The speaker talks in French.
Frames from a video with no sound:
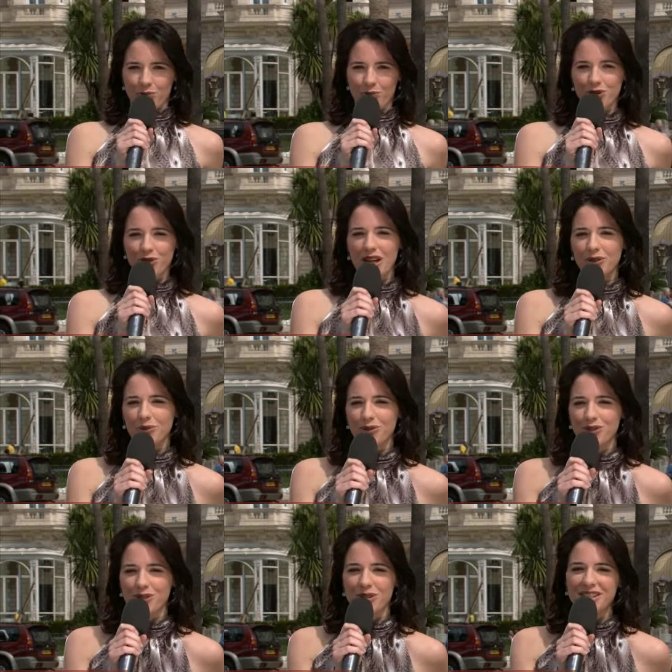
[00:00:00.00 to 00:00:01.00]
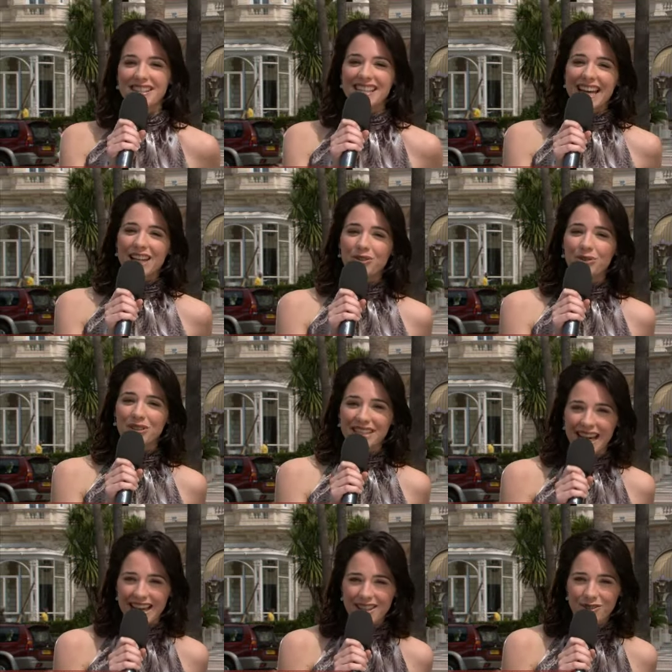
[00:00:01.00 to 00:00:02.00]
Bonjour à tous, je suis en direct de
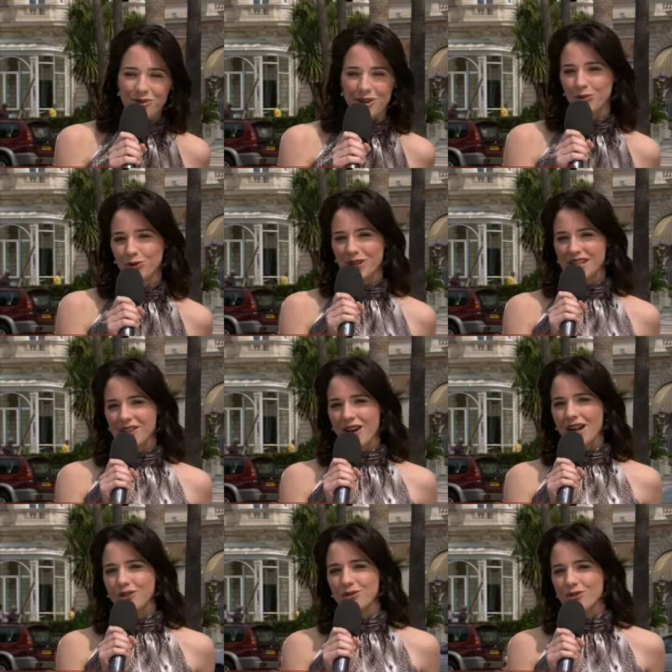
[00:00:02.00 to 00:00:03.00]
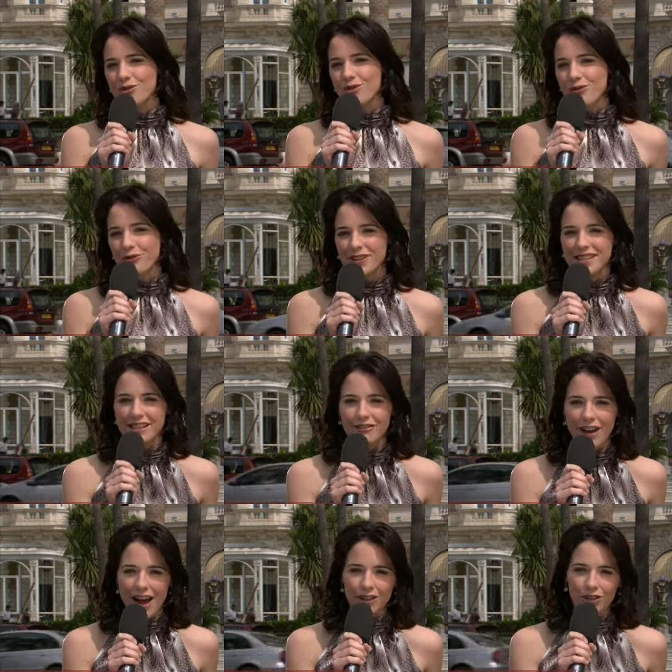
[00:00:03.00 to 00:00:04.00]
Cannes où comme tous les ans a lieu le
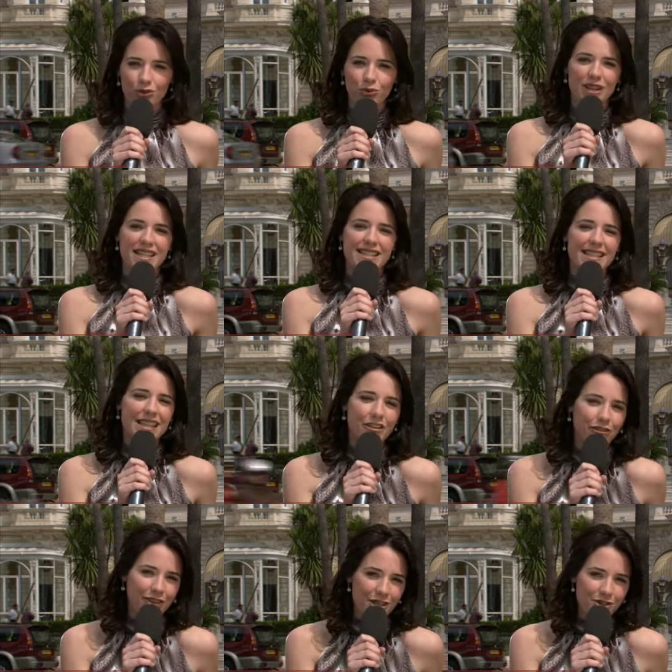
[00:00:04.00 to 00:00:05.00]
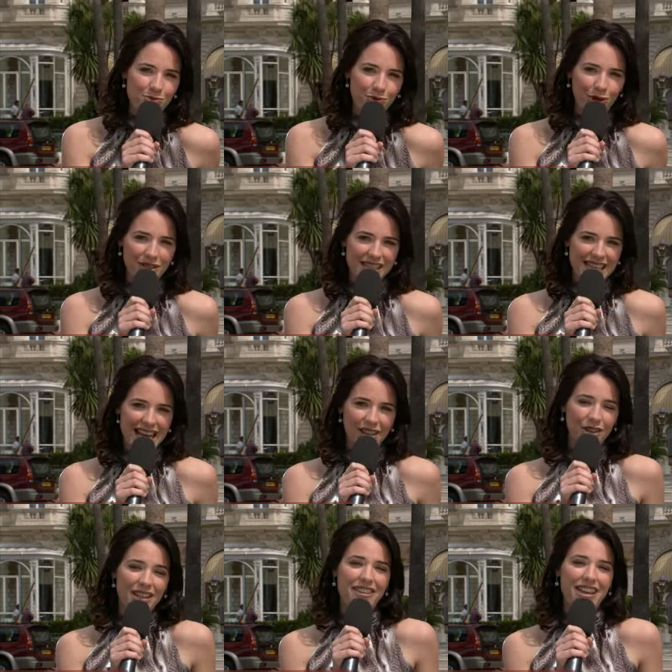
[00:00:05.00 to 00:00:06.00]
festival que tous les cinéphiles du monde entier
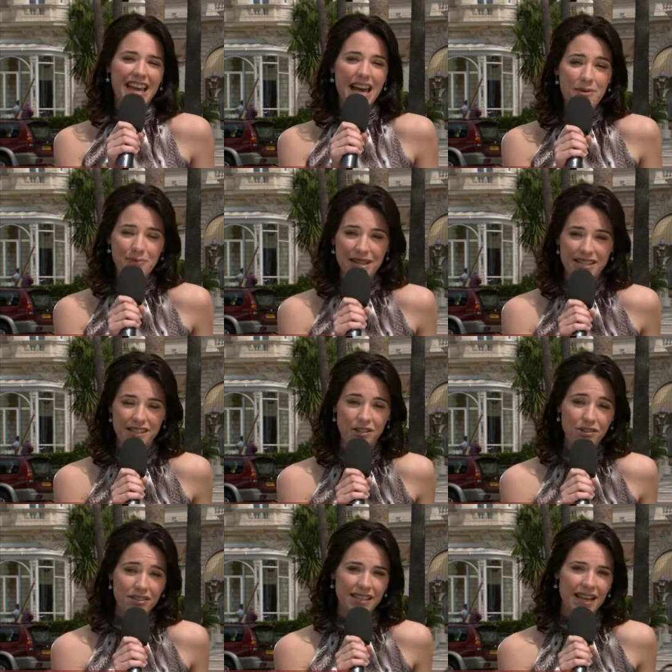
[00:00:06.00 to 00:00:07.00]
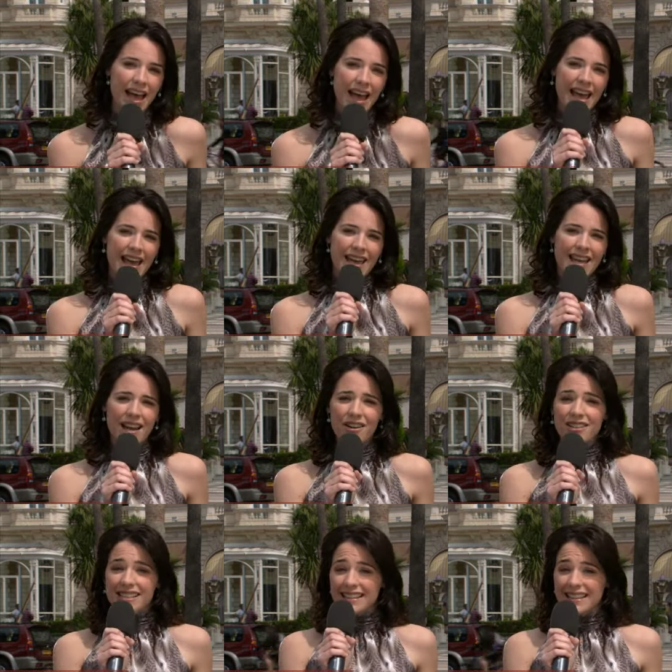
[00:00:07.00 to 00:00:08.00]
attendent avec impatience. Et
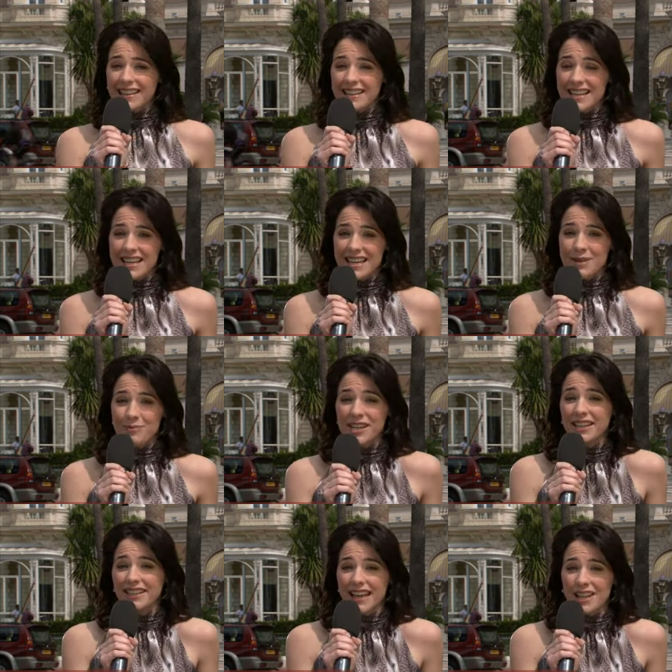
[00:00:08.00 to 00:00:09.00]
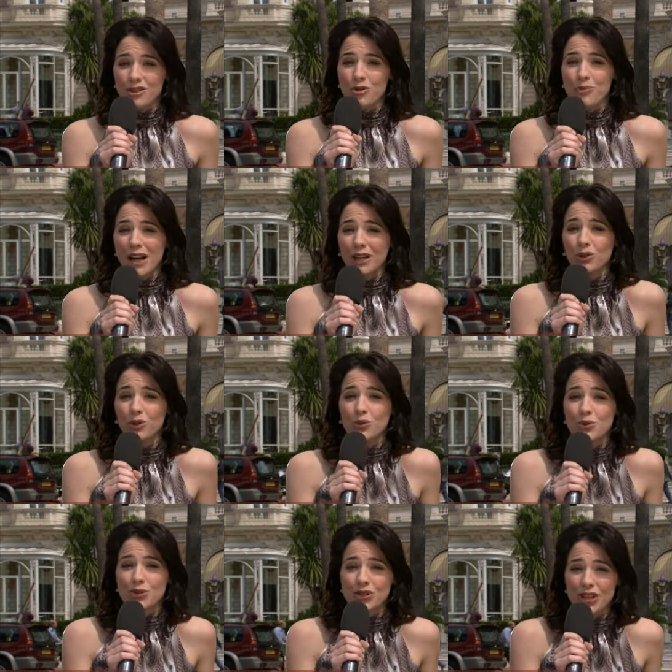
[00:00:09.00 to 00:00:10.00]
alors cette année, eh bien Cannes ne parle que
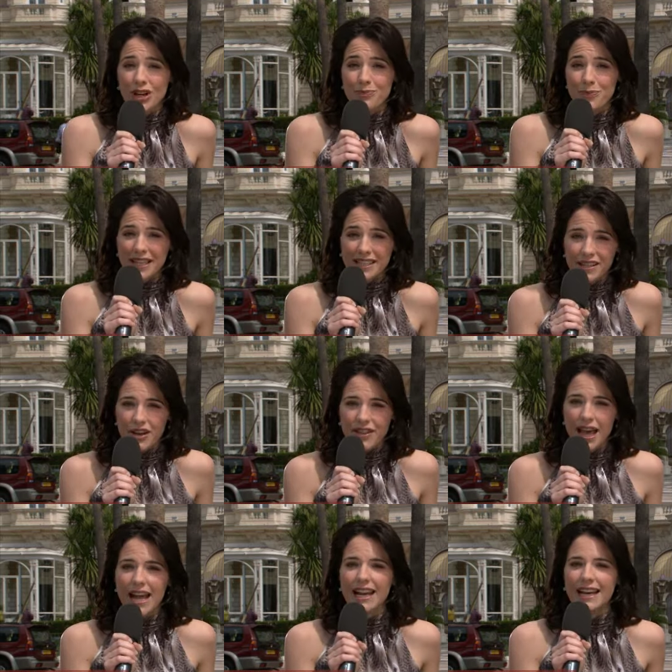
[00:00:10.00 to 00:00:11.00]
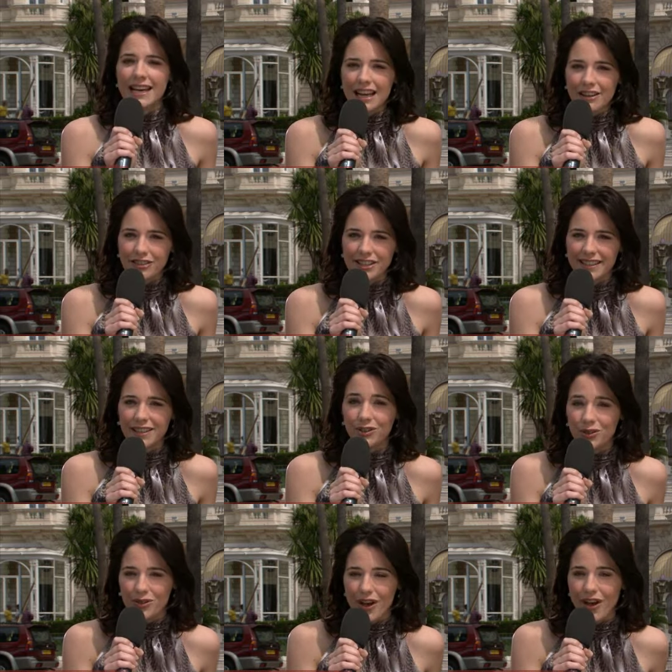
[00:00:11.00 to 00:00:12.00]
d'une seule personne, l'invité
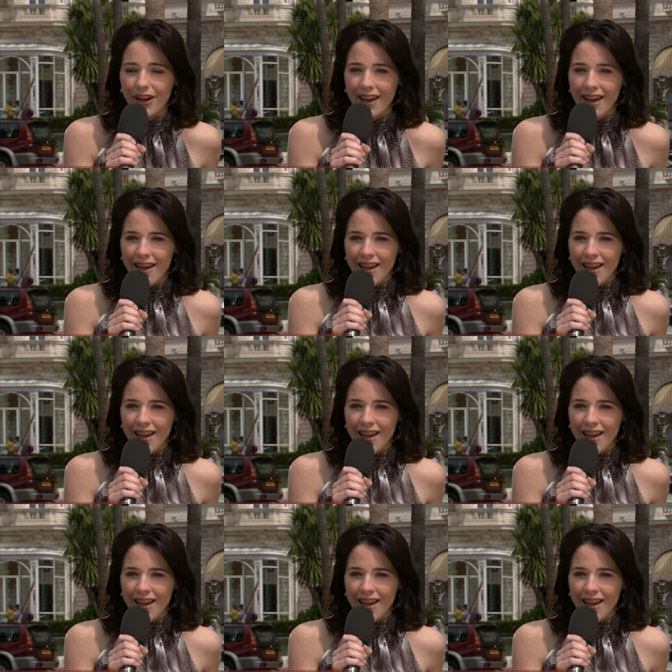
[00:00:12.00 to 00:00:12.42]
d'honneur.